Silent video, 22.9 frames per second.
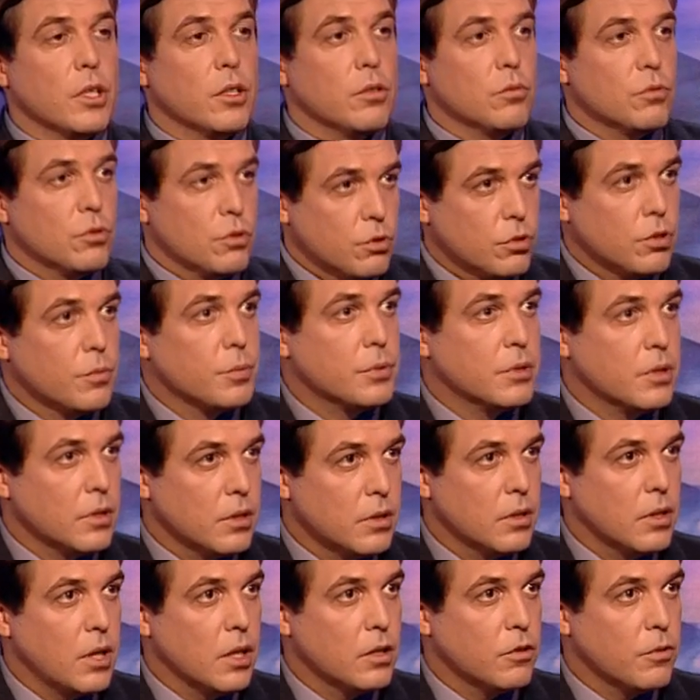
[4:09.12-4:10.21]
Я думаю, что,
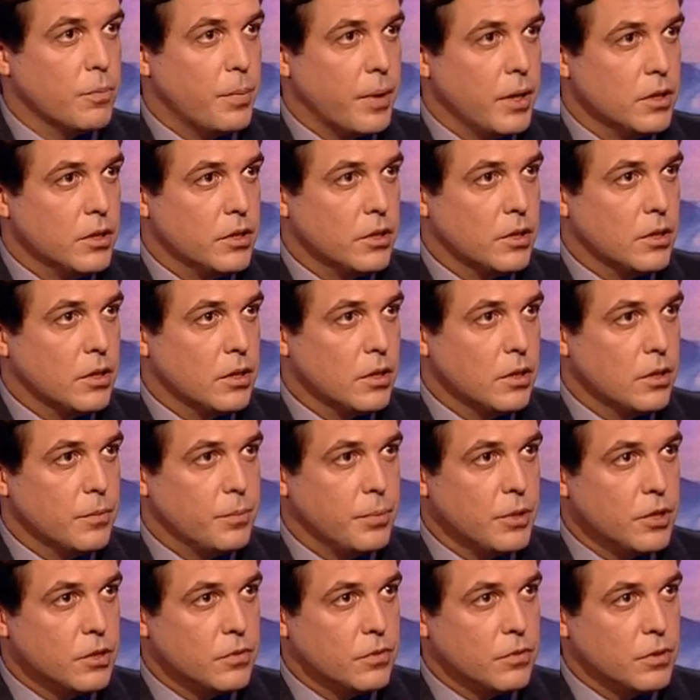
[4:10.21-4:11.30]
собственно, для этого политики и
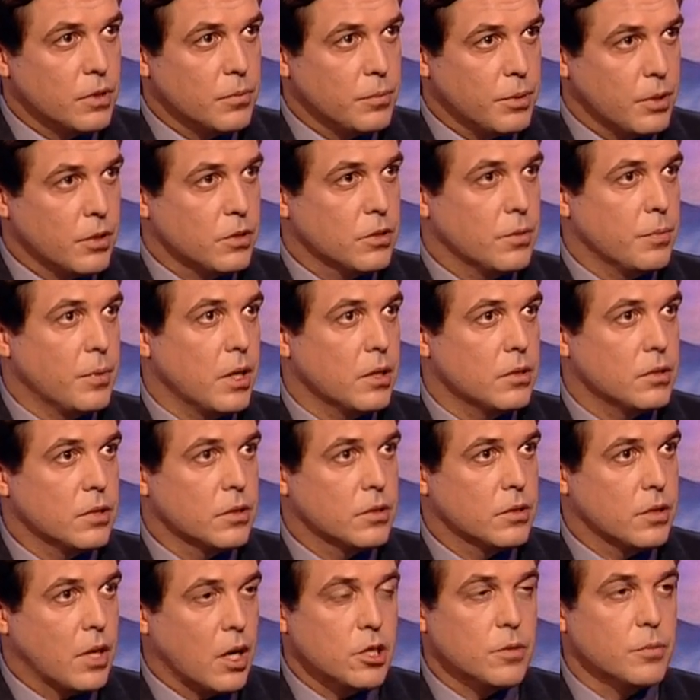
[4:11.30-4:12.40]
призваны, например, собираться,
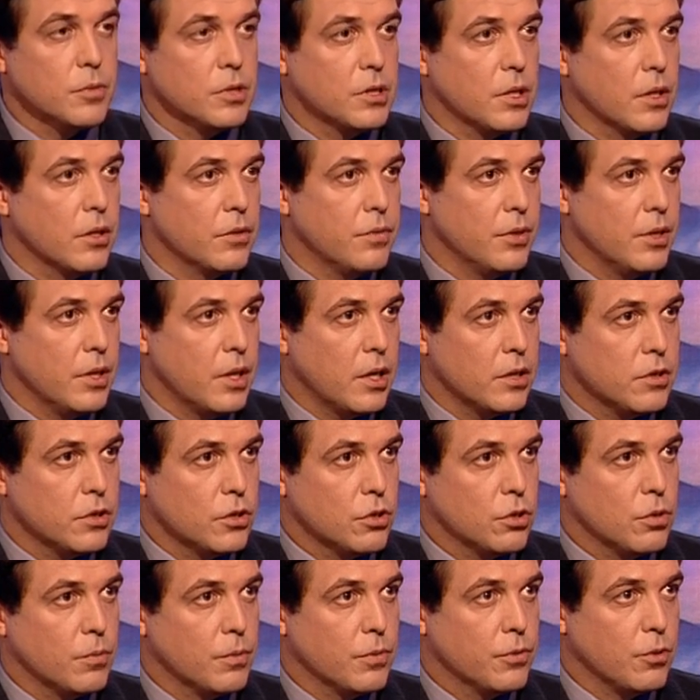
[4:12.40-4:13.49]
скажем, на Совет Федерации,
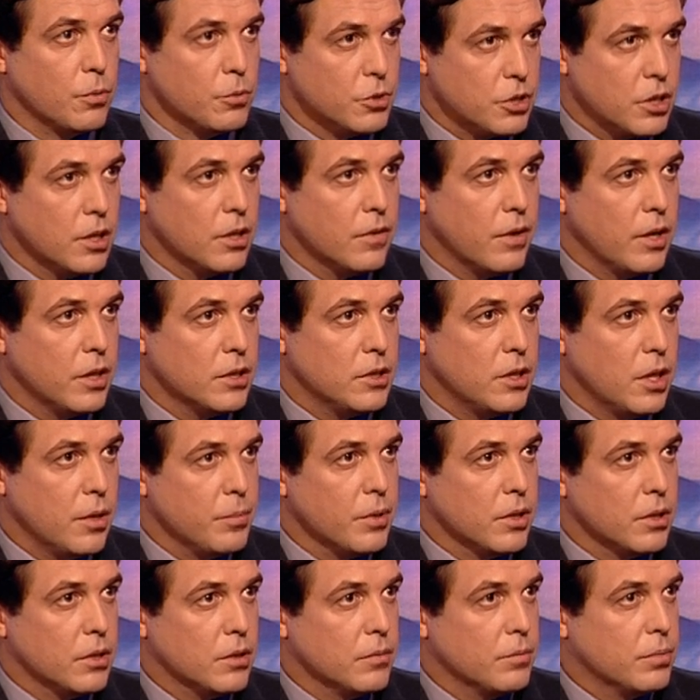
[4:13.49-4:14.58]
чтобы в том числе говорить и об
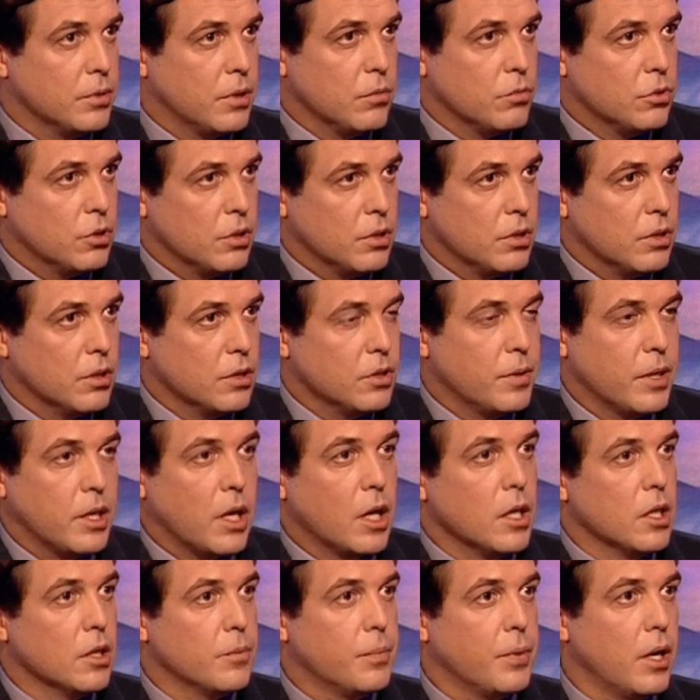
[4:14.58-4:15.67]
этом. Потому что Безусловно. если
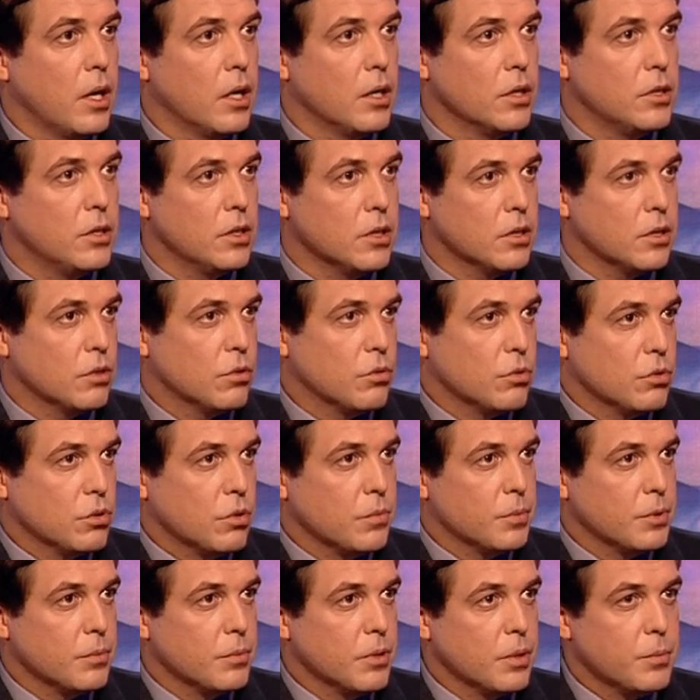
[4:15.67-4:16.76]
пока нет приоритета, то,
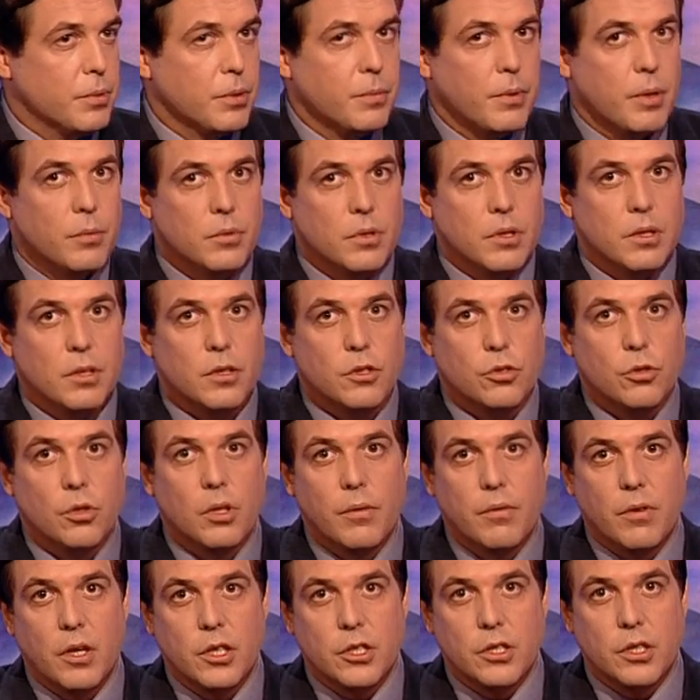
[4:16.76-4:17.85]
собственно, мы не понимаем, э, что
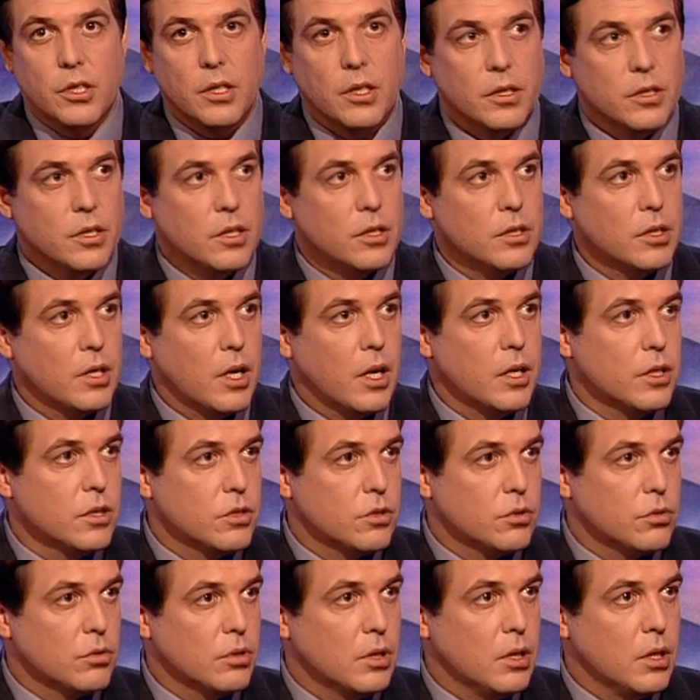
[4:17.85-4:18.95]
нам важнее. Делать
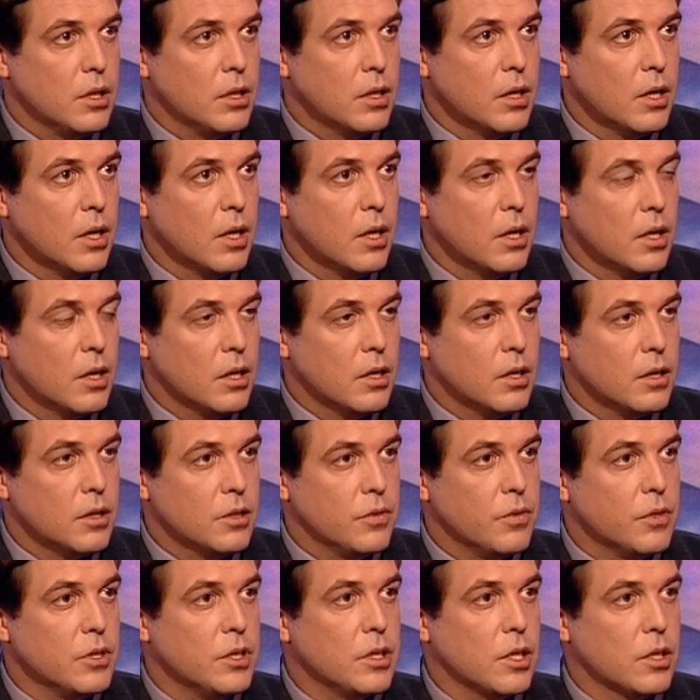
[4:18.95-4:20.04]
границу или э,
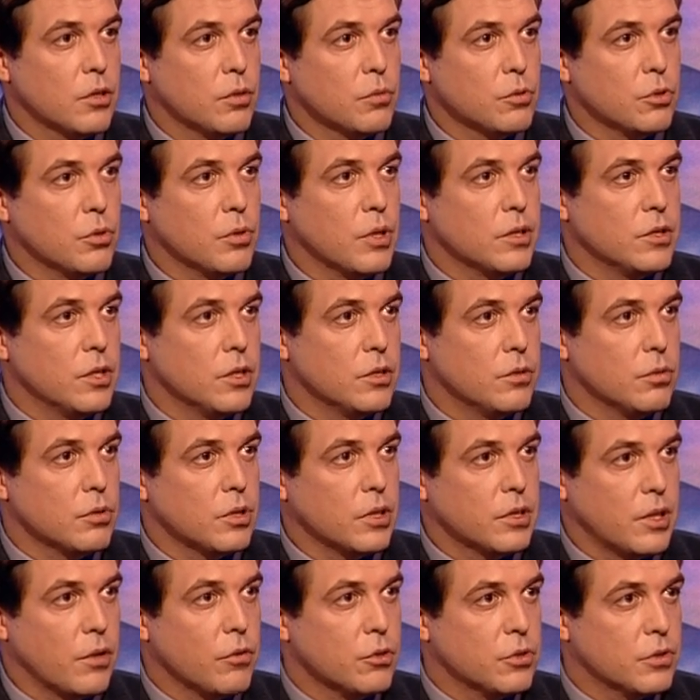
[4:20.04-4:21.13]
твердить о том, что у нас действуют
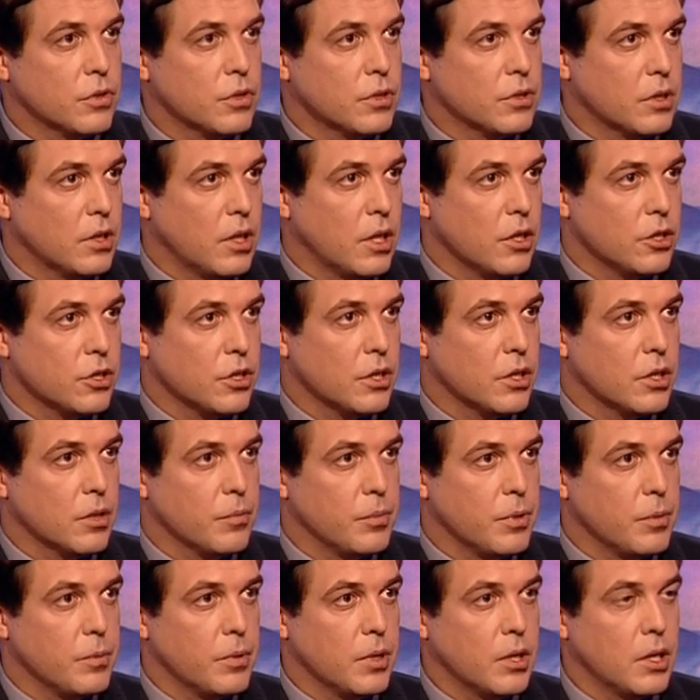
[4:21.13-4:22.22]
Хасавюрские соглашения,
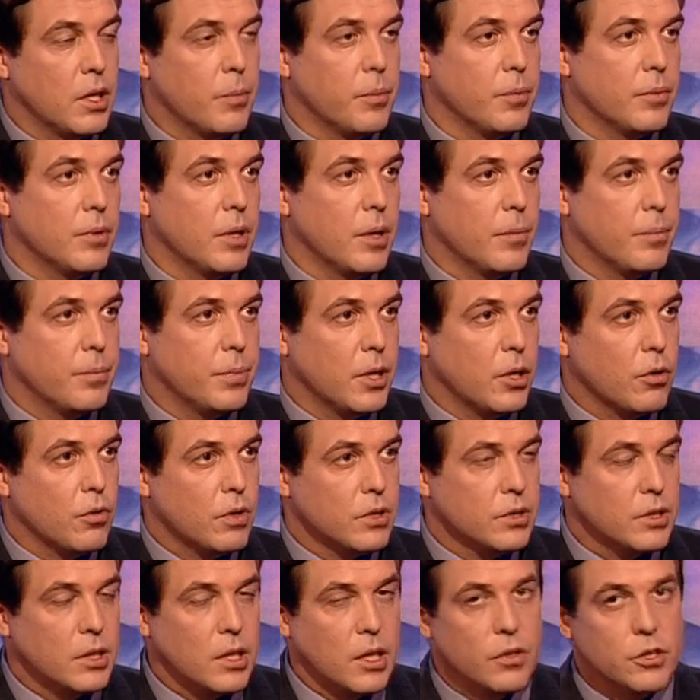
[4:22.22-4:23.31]
например. Да. Я, я прерву
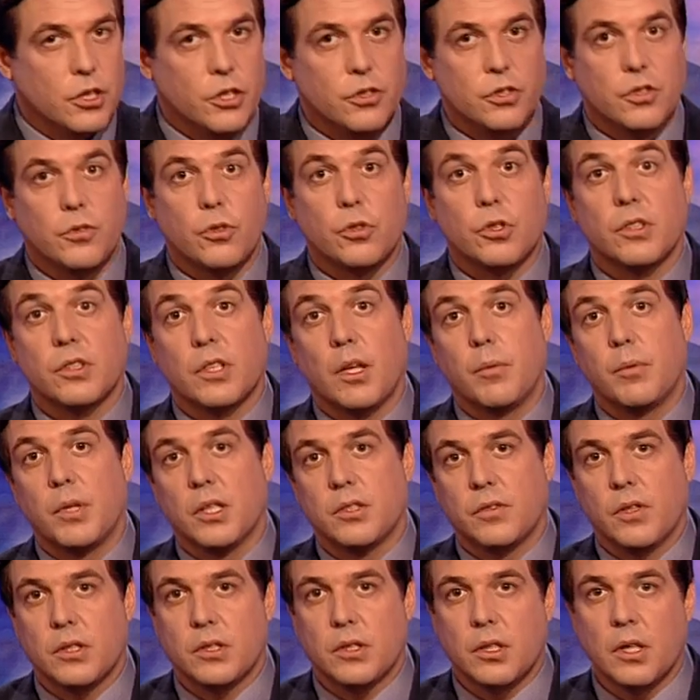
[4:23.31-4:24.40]
вас, Николай Васильевич, все-таки с нами на
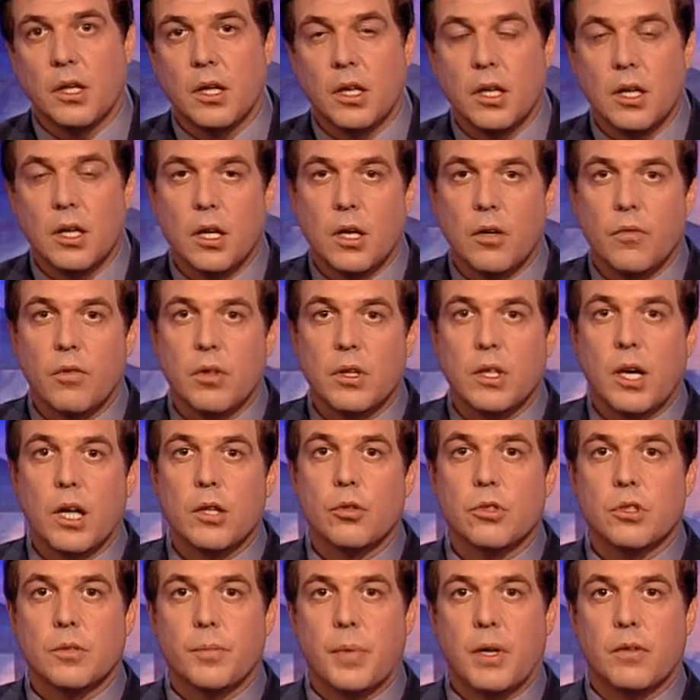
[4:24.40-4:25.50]
связи
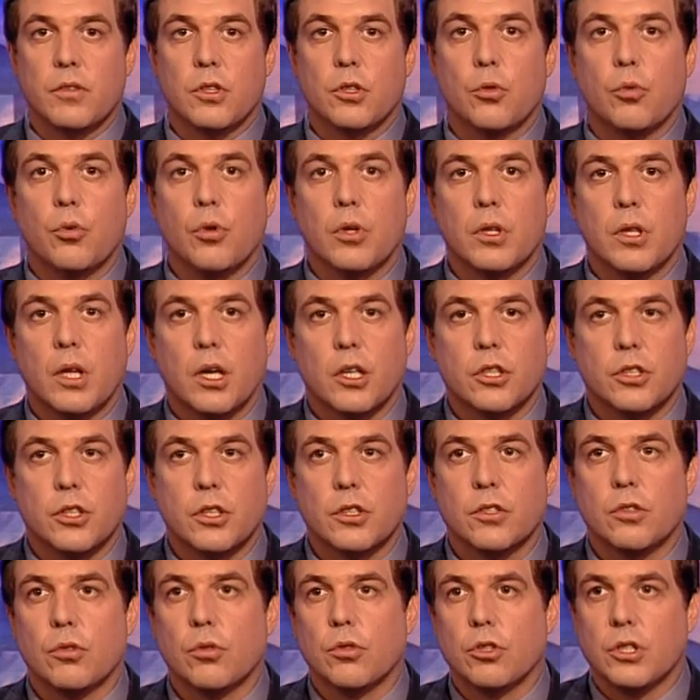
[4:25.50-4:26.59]
Волгодонск, правда, другой наш
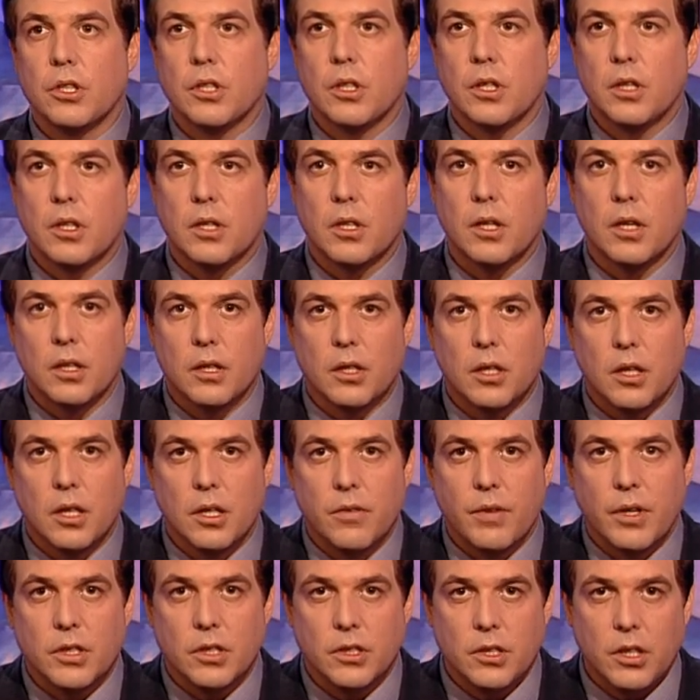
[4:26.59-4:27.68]
источник. Это
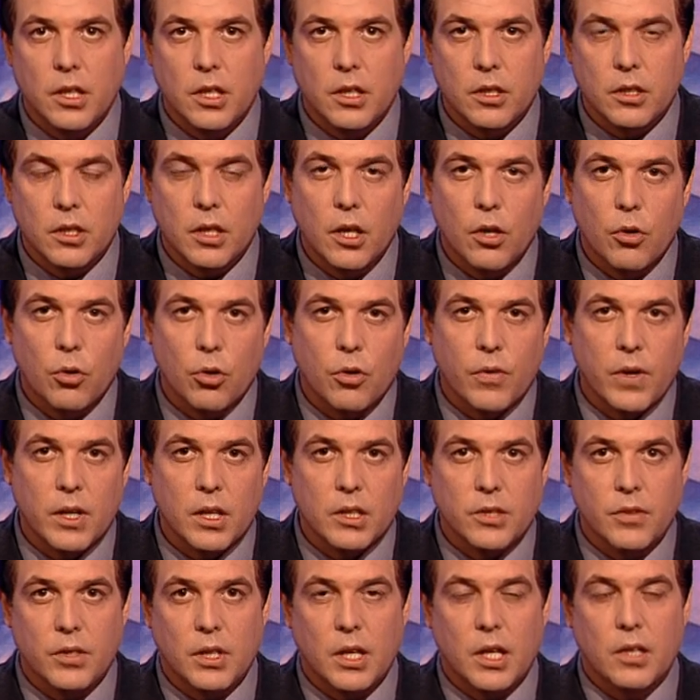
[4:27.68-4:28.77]
Иван Тетерин,
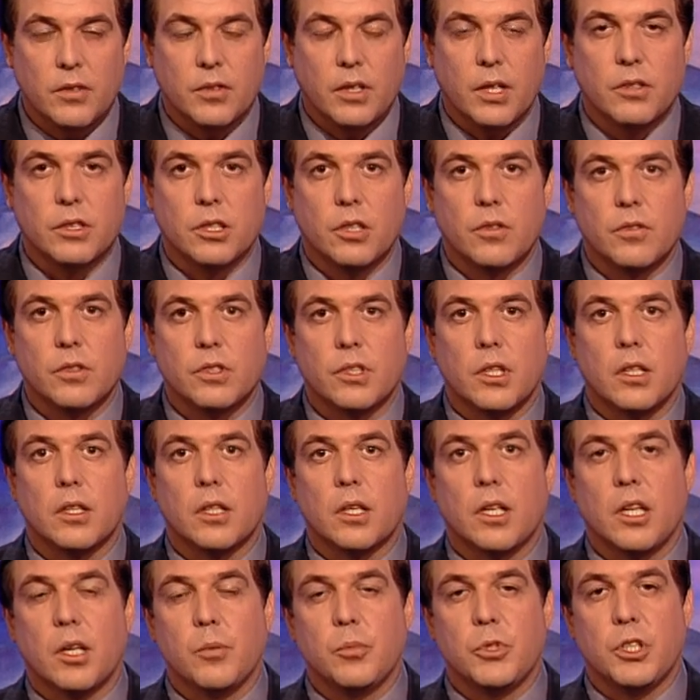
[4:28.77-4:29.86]
руководитель Северокавказского
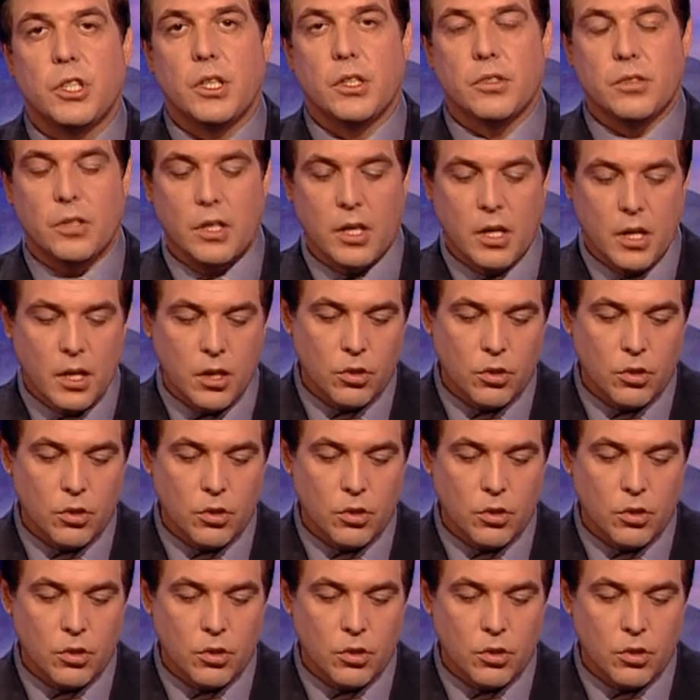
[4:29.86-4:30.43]
центра МЧС.